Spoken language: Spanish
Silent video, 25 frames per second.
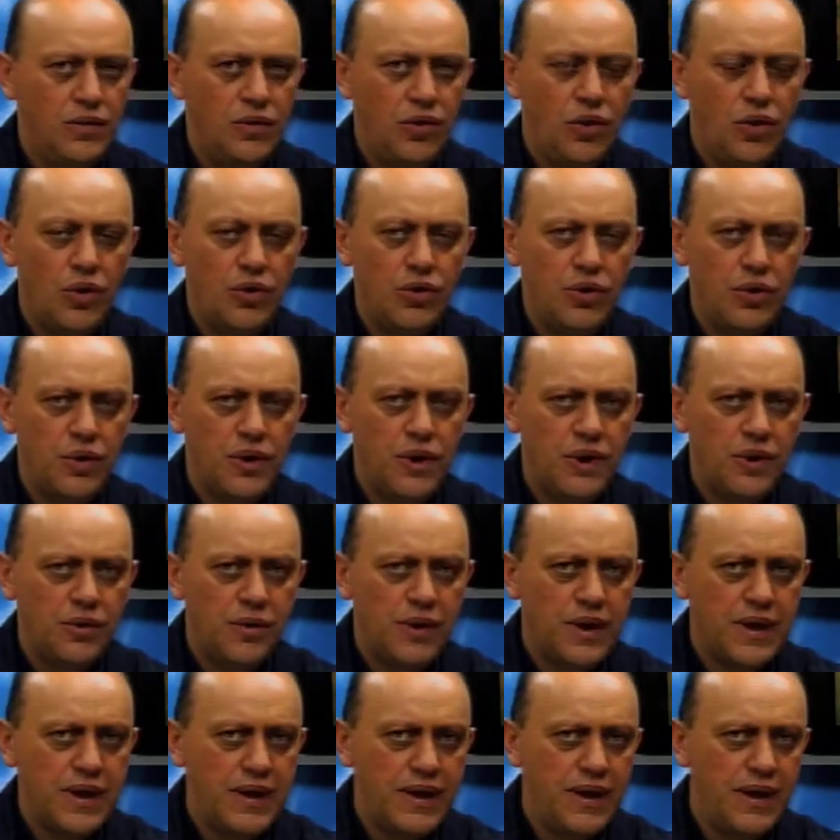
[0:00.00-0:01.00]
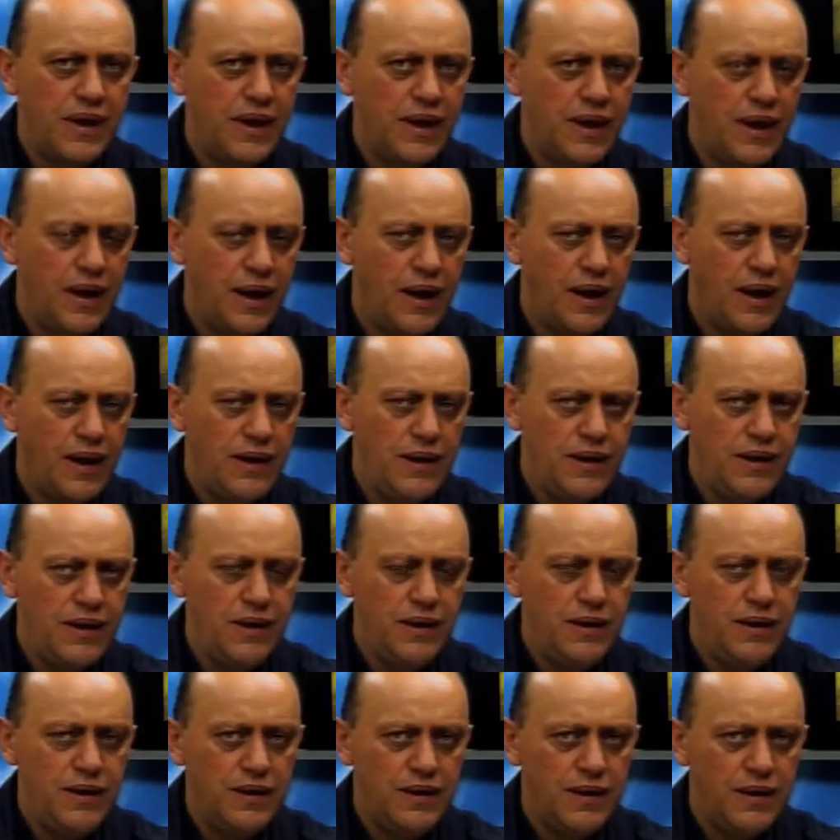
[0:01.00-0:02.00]
No, yo creo que
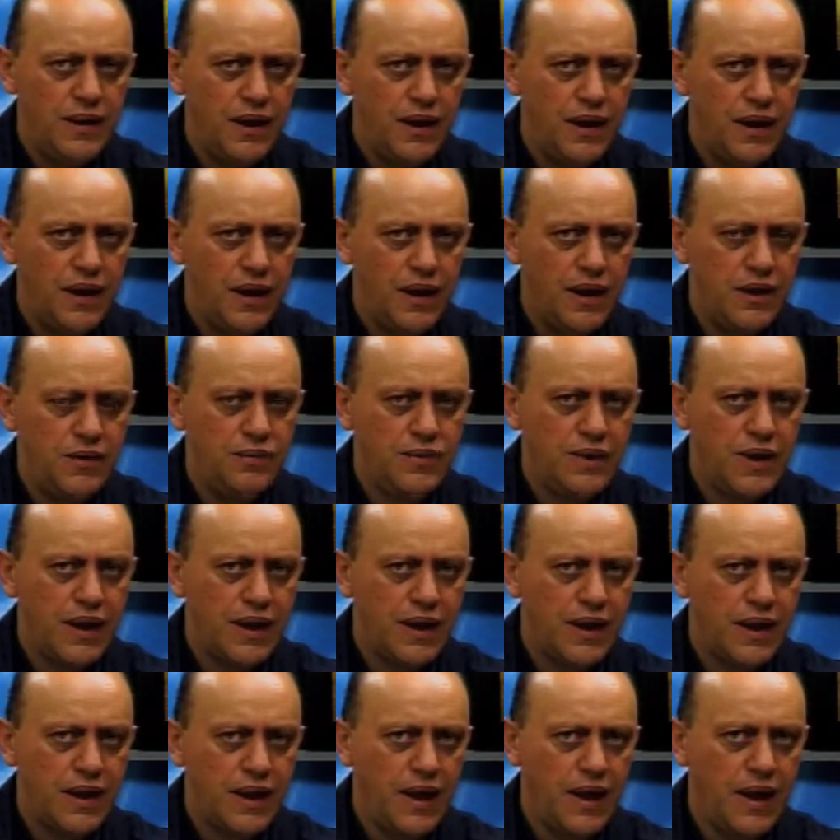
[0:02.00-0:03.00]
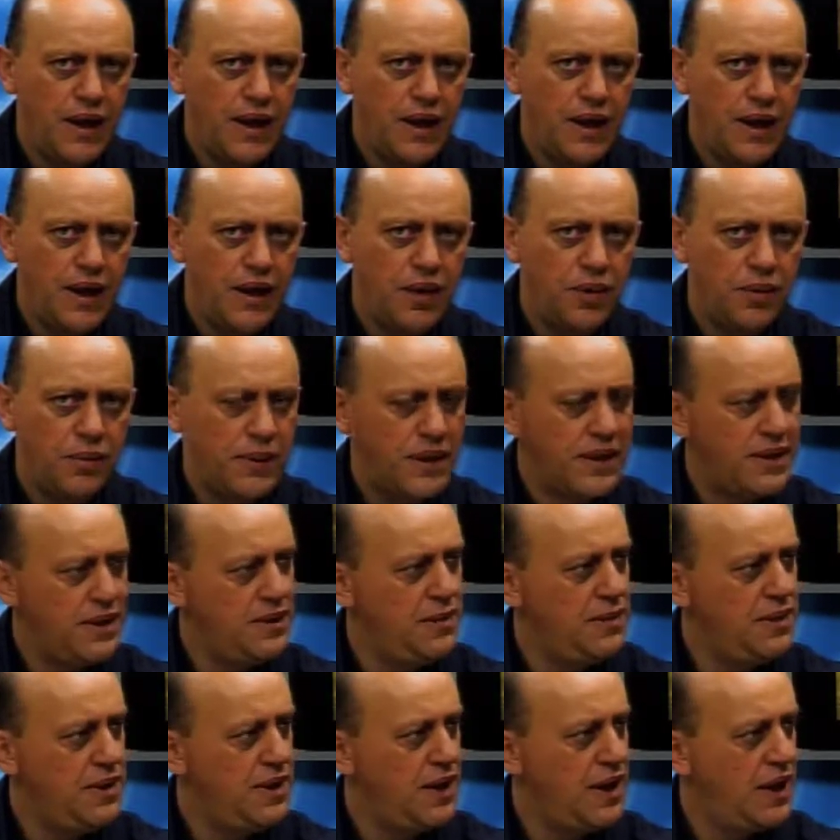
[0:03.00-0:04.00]
hay, ah, hay una clara
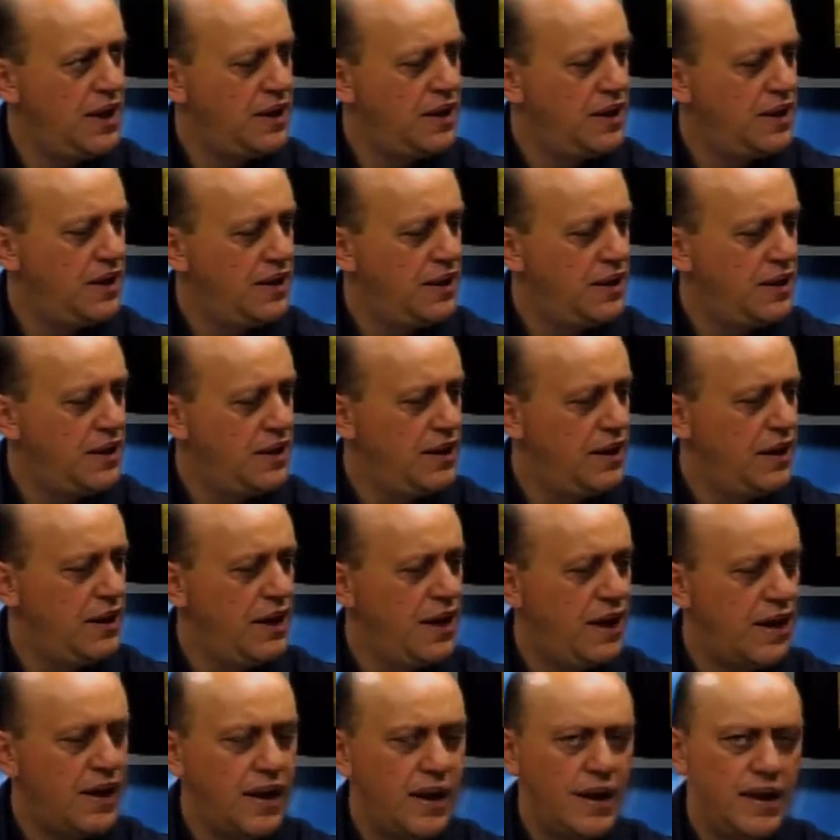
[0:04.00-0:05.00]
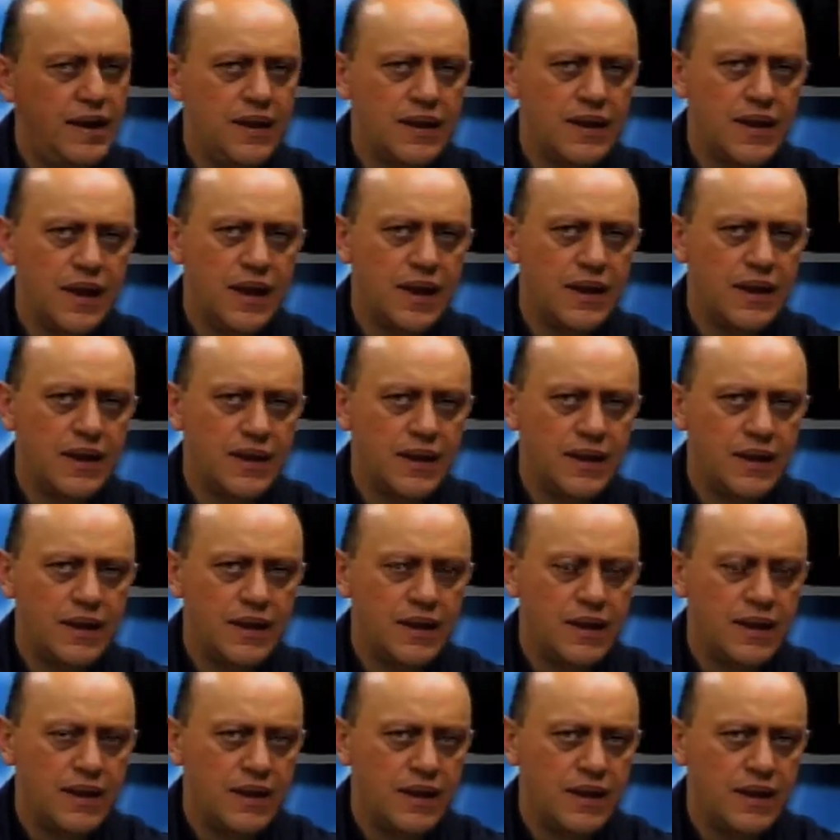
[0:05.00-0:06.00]
objetividad de la realidad
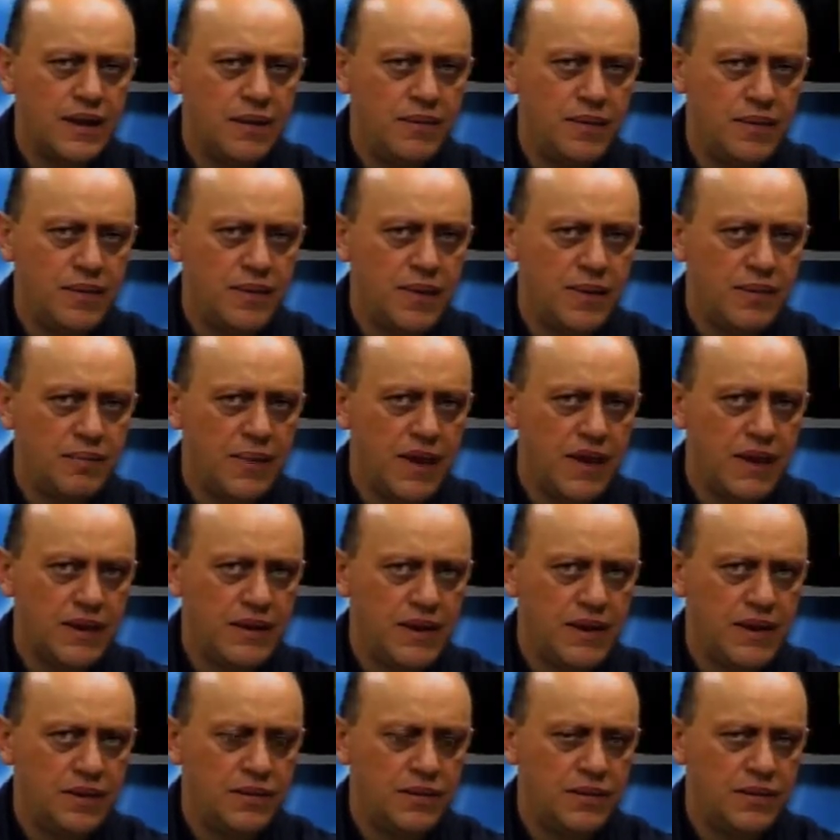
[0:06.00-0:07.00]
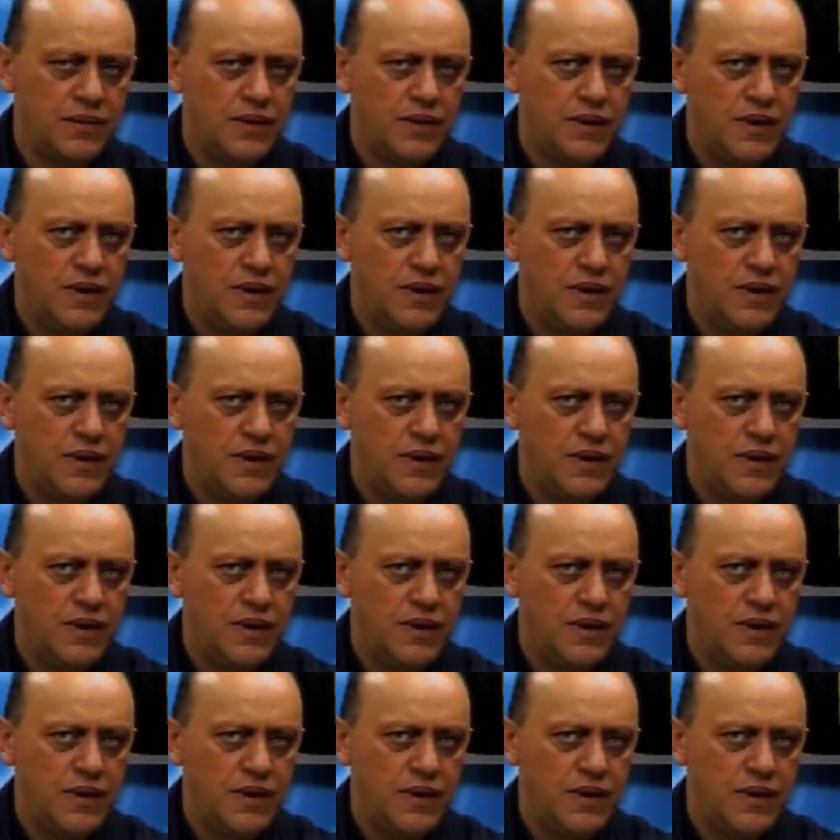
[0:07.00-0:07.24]
que vive el partido